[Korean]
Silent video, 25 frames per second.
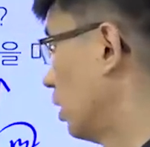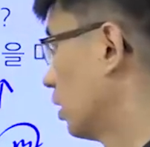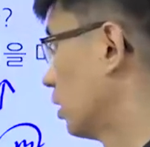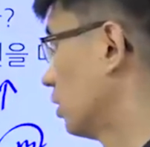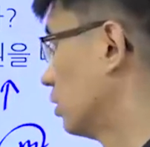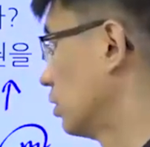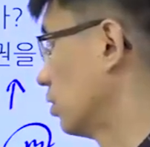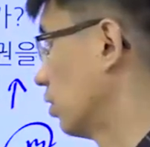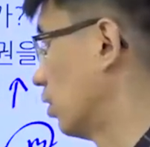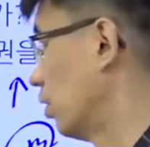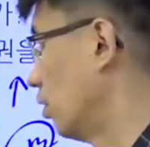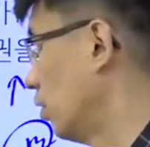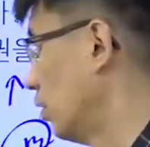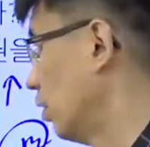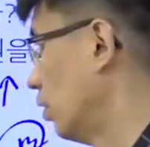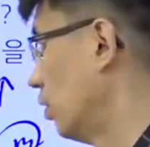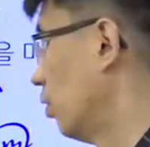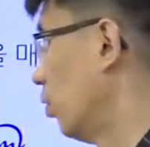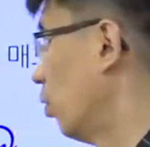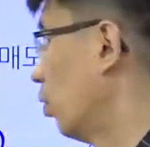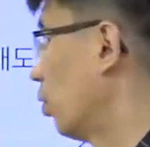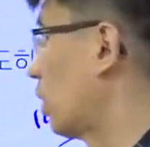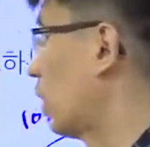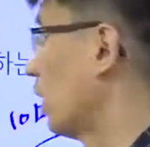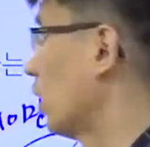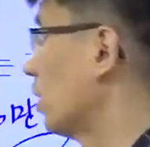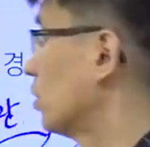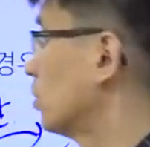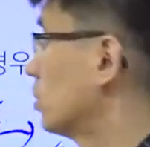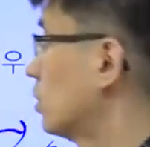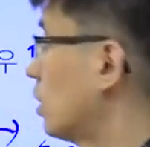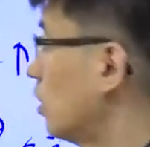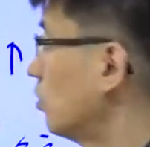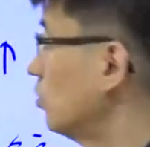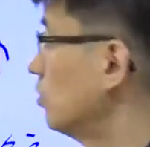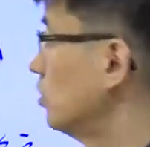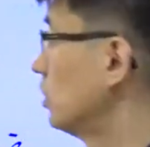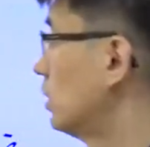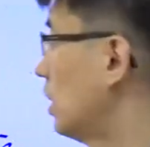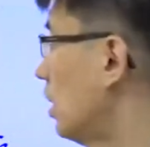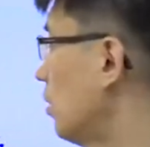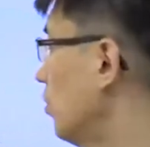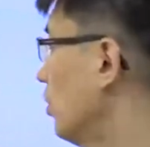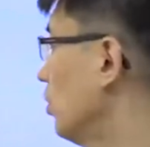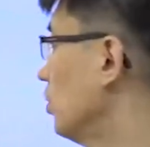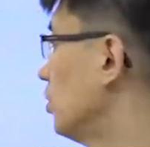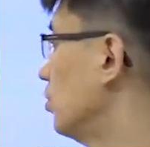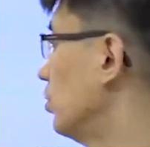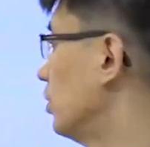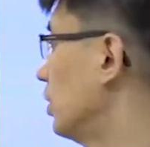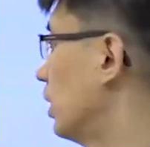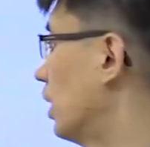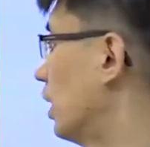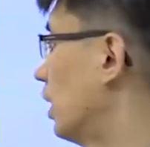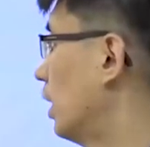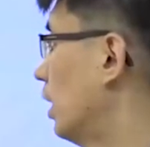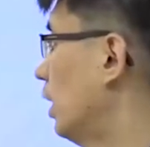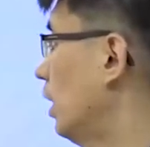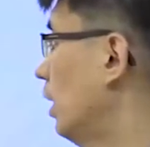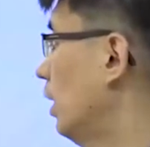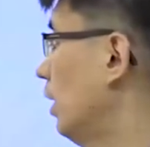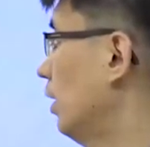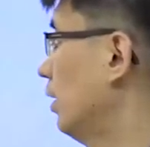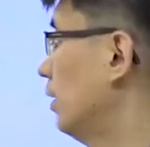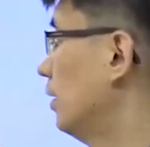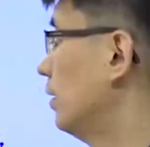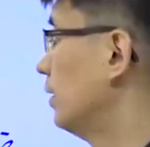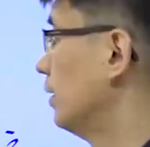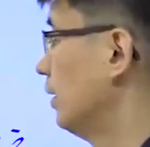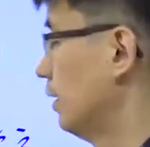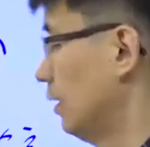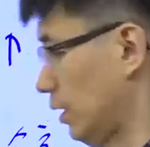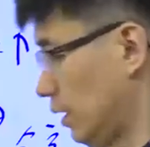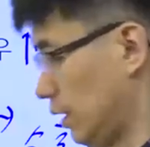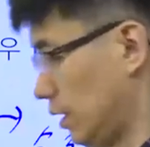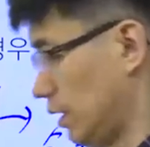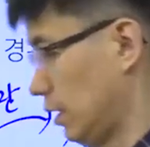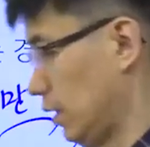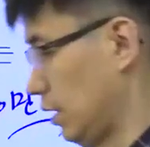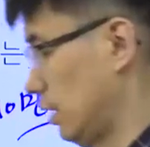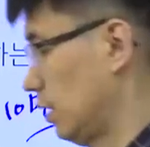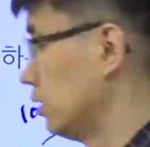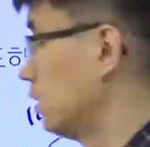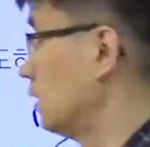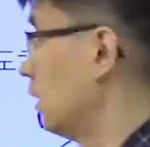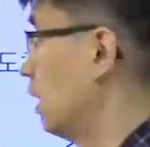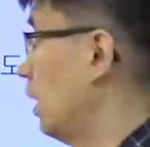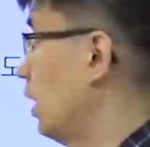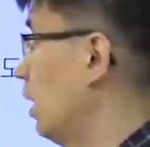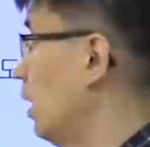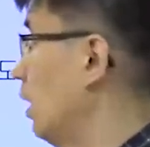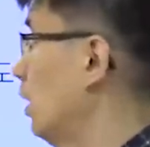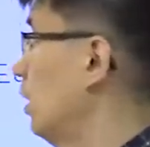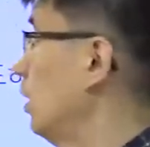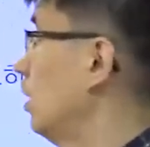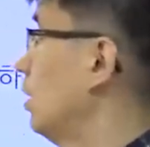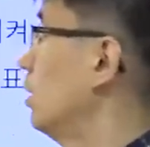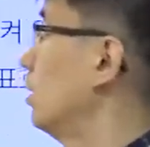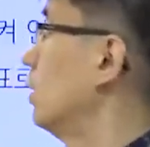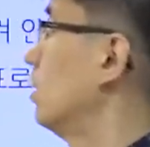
그죠? 오케이. 그래서 답은 삼 번입니다. 자,